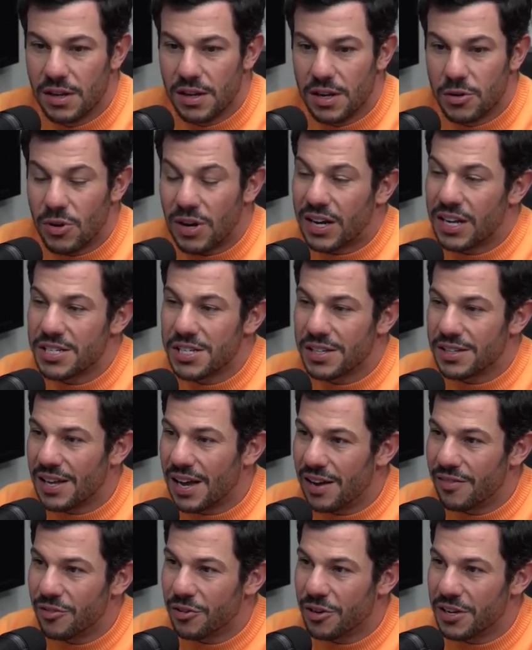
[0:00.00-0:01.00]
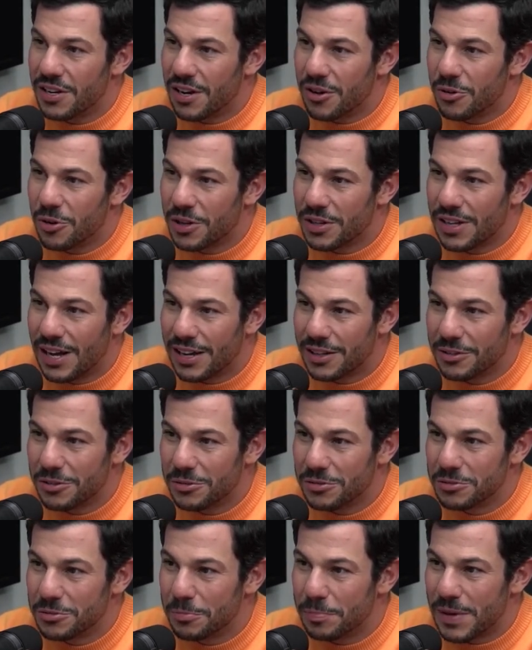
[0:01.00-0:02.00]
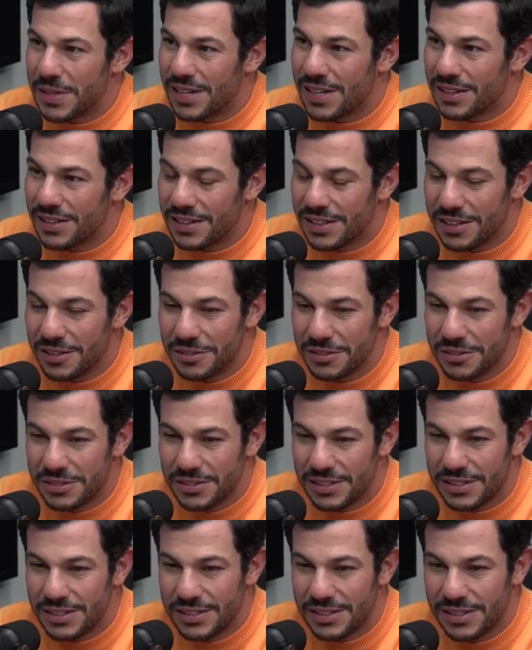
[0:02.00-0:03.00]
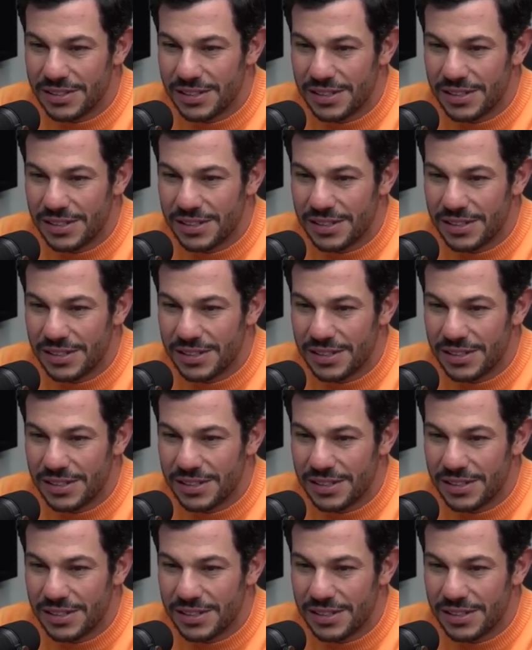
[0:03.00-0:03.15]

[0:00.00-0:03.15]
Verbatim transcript: Não acreditava, eu queria acordar do, num pesadelo, né?